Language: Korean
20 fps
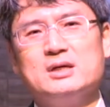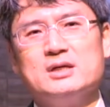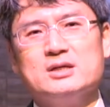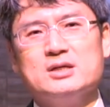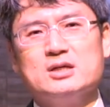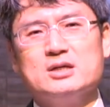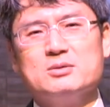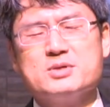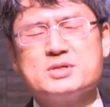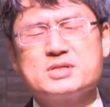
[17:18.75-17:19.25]

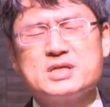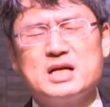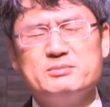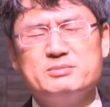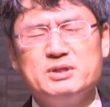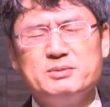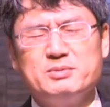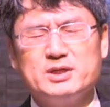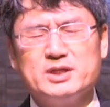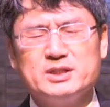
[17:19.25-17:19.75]
여러분의
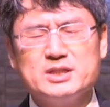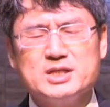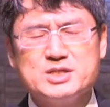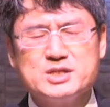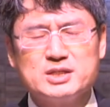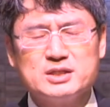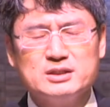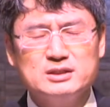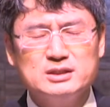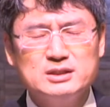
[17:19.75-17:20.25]
삶이
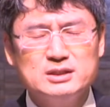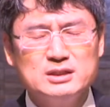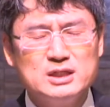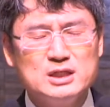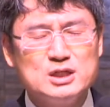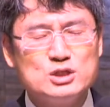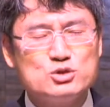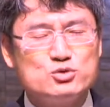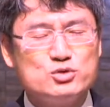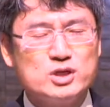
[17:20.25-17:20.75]

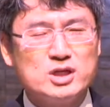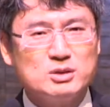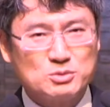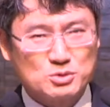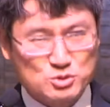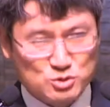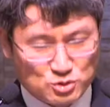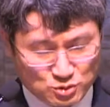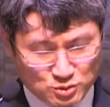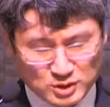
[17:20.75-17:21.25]
변화되시기를 주의로
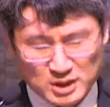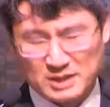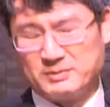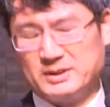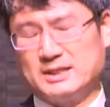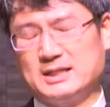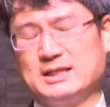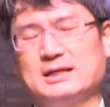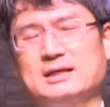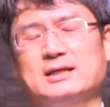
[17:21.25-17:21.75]

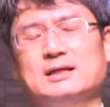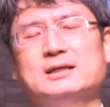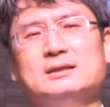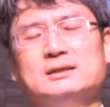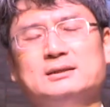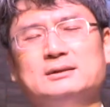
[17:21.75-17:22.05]
축원합니다